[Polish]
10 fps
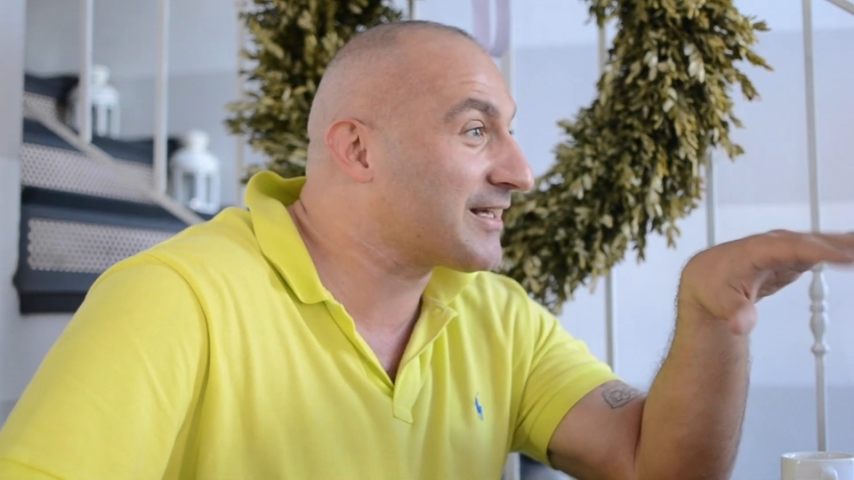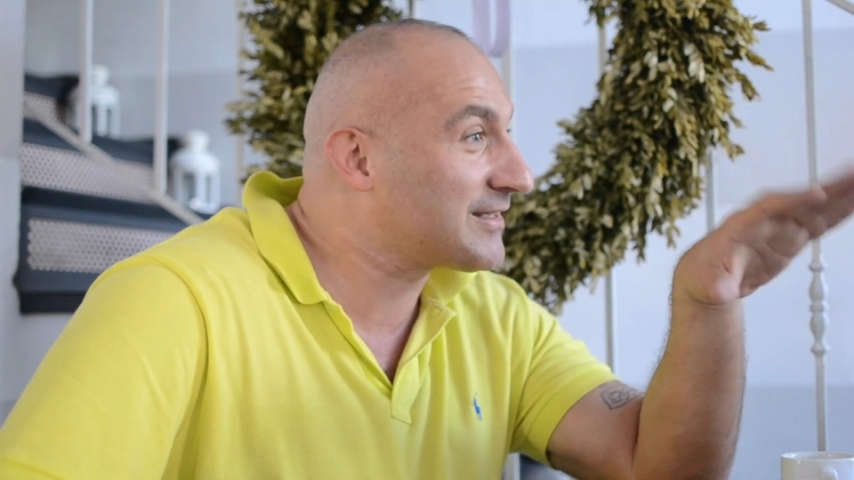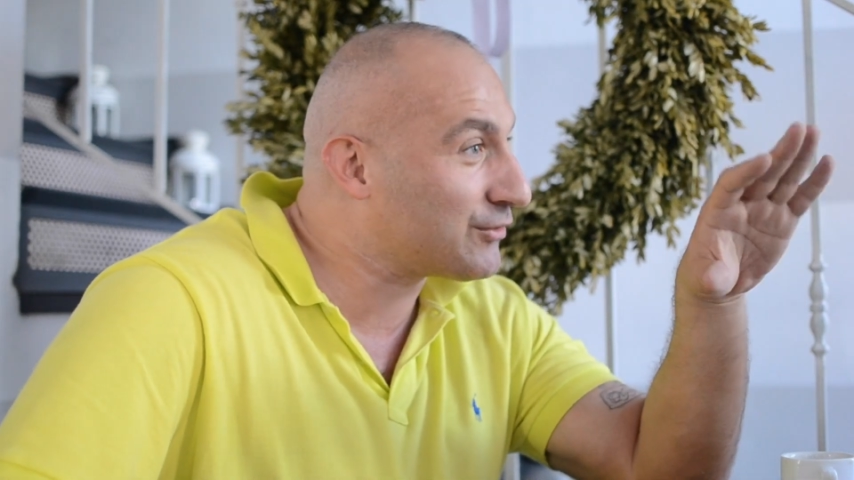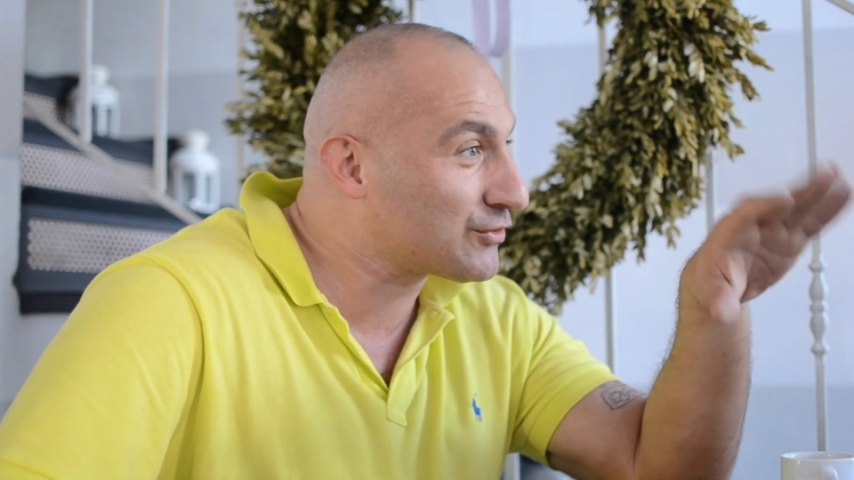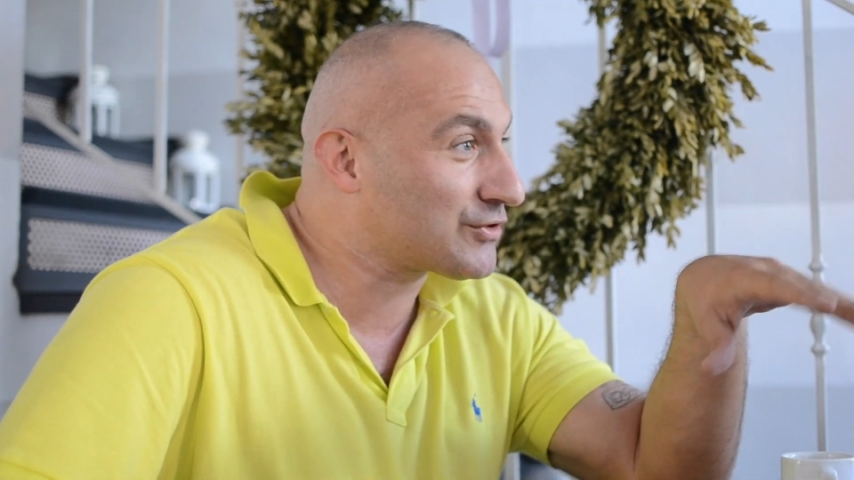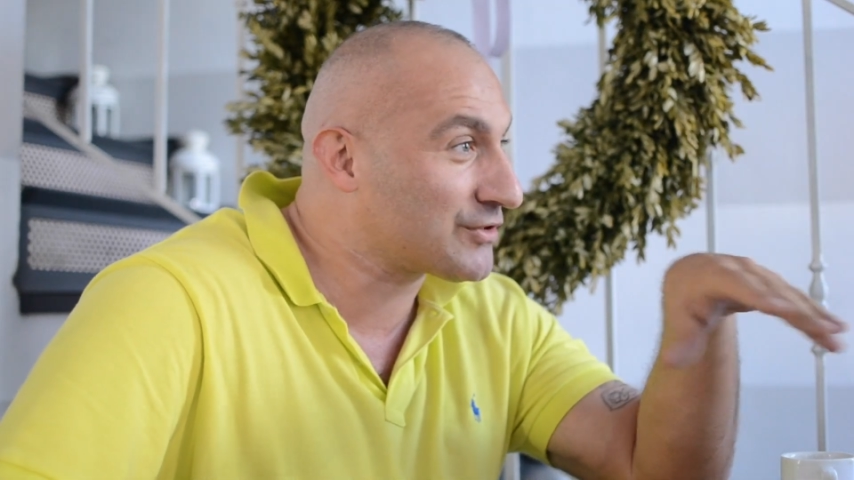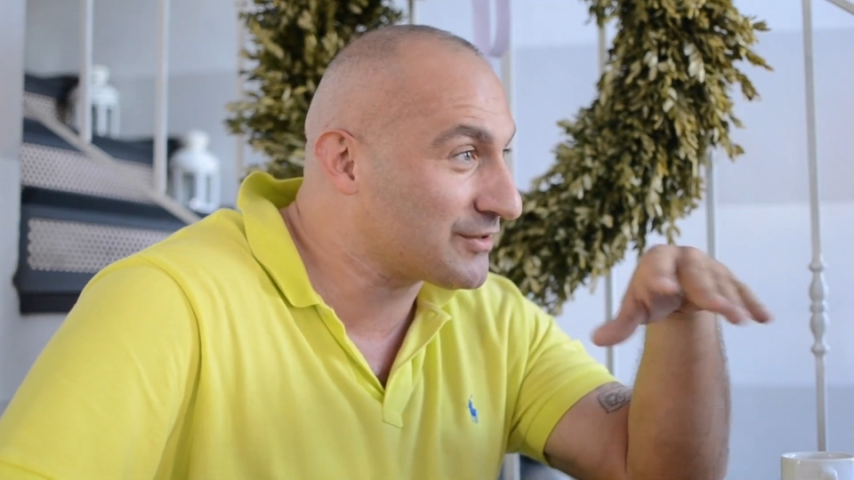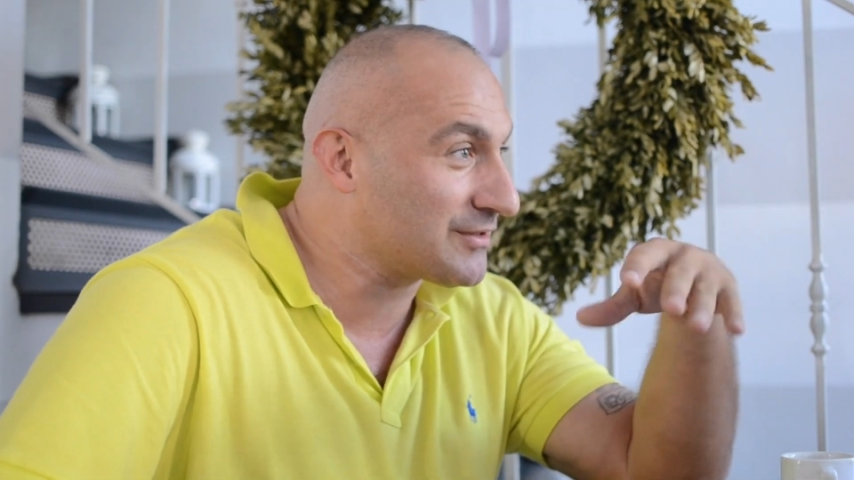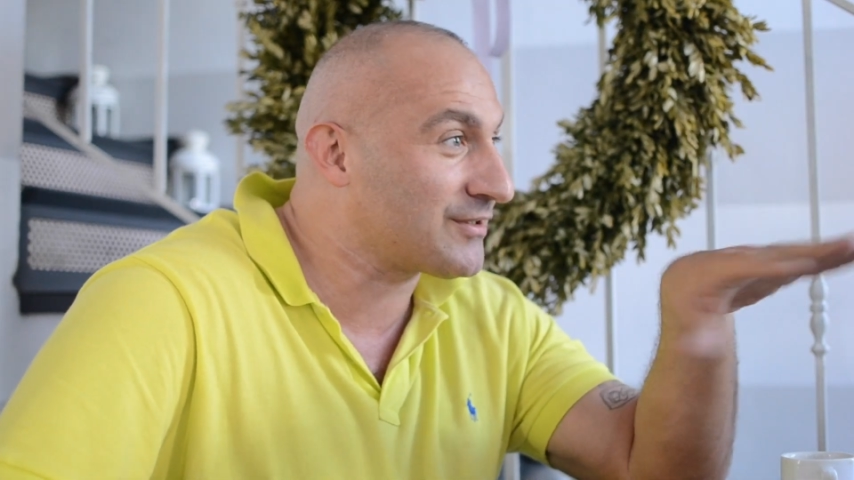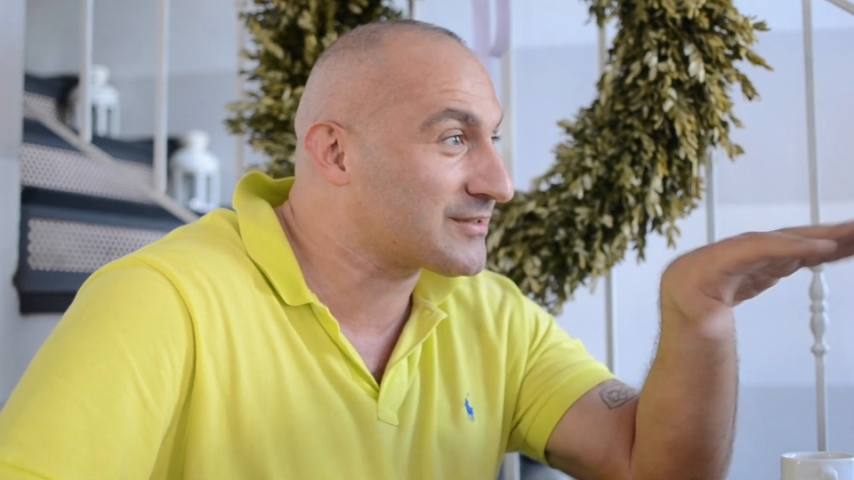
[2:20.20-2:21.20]
ale gdy już
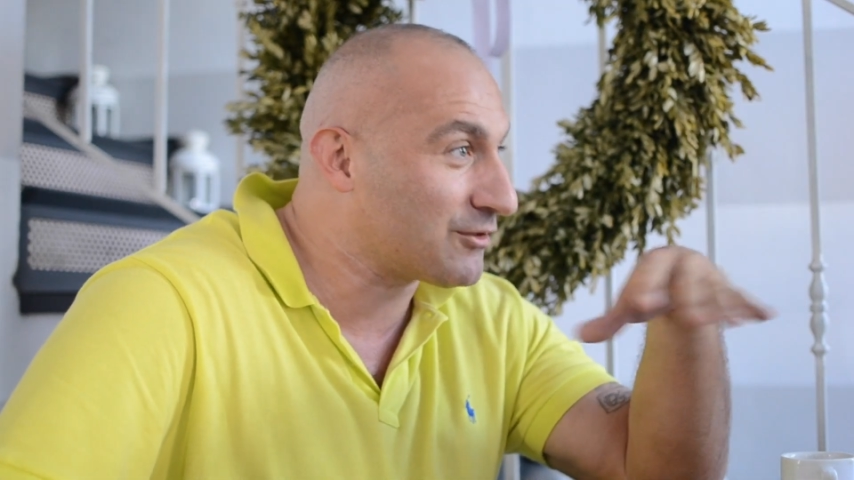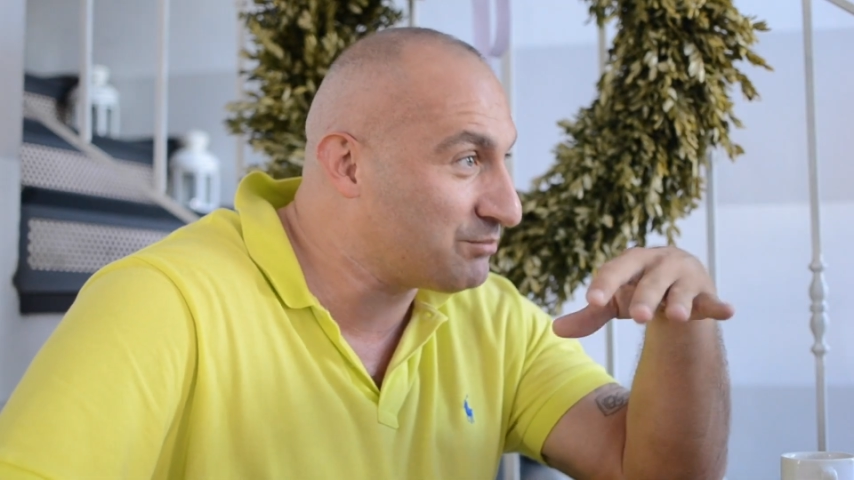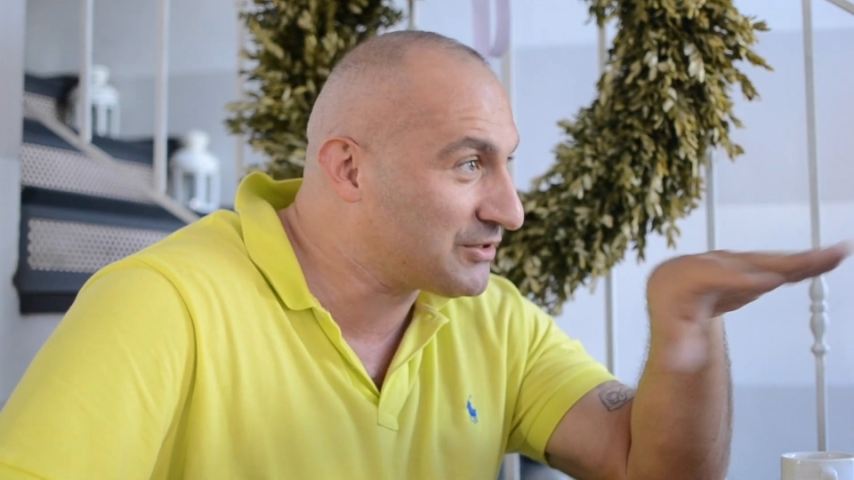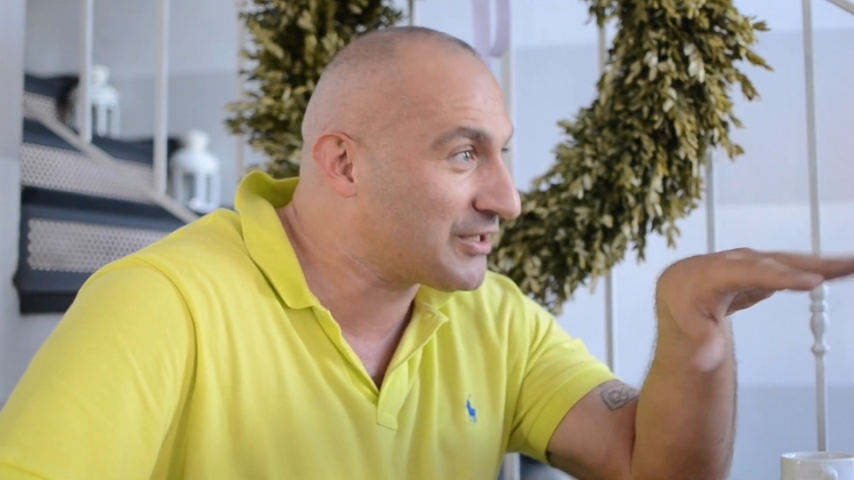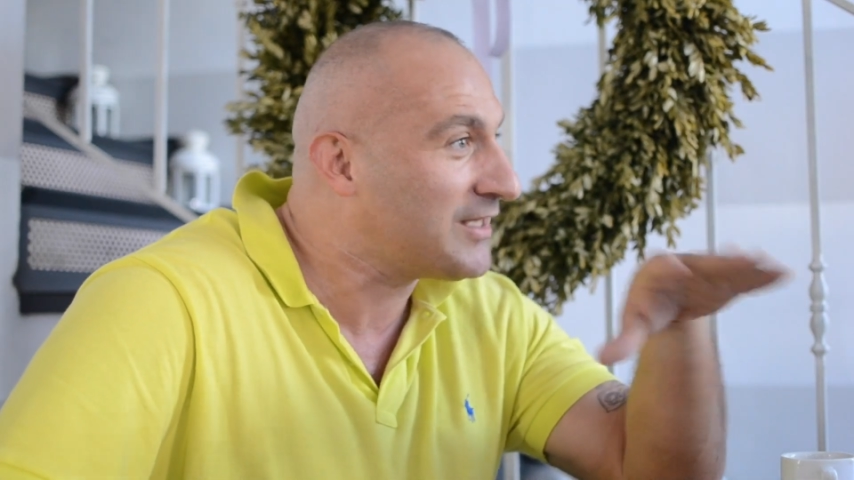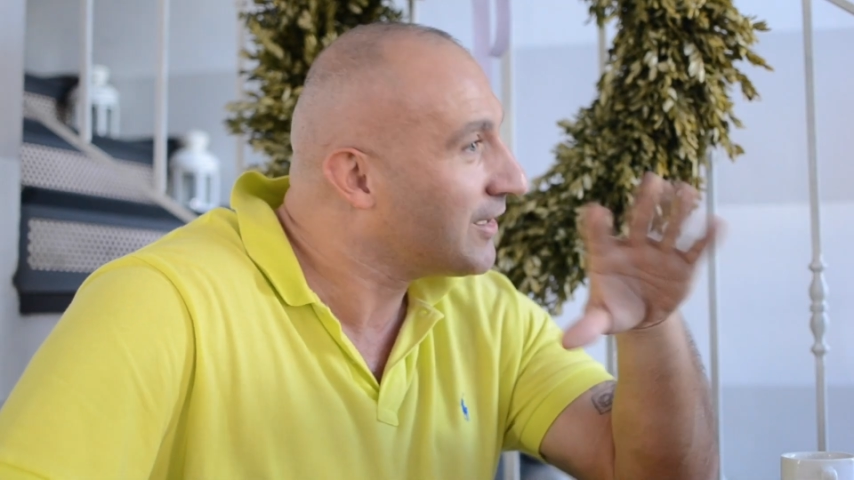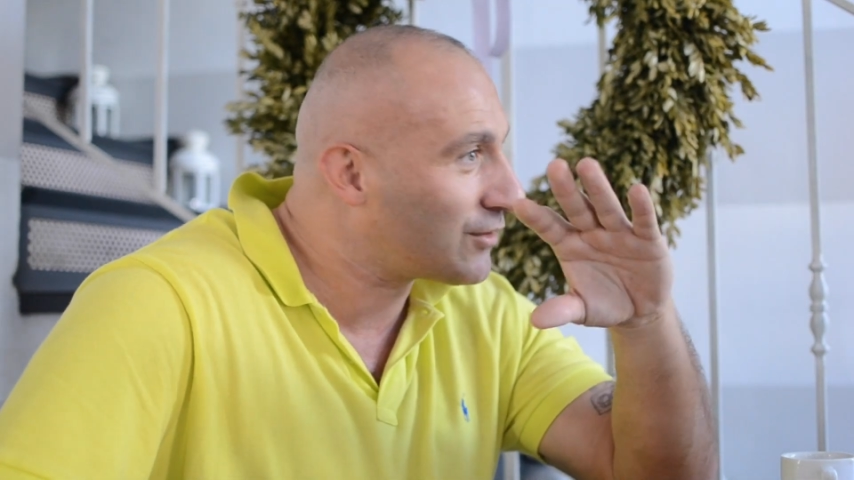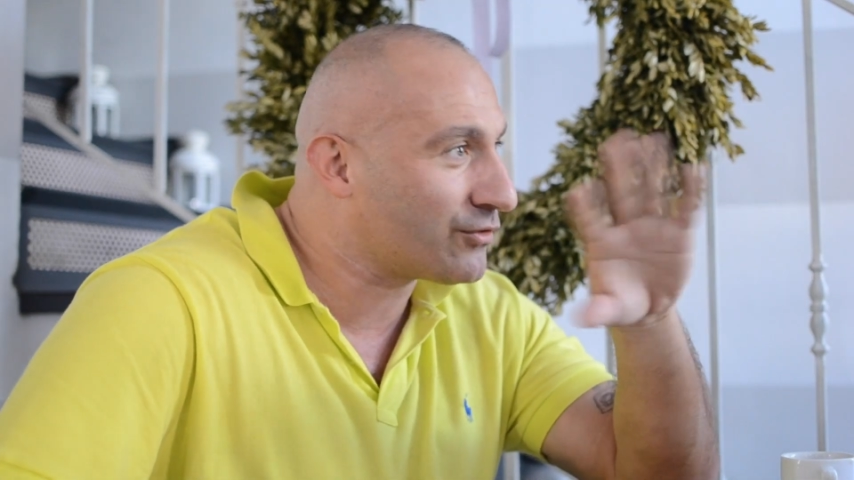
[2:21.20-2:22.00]
y, dostał bicie,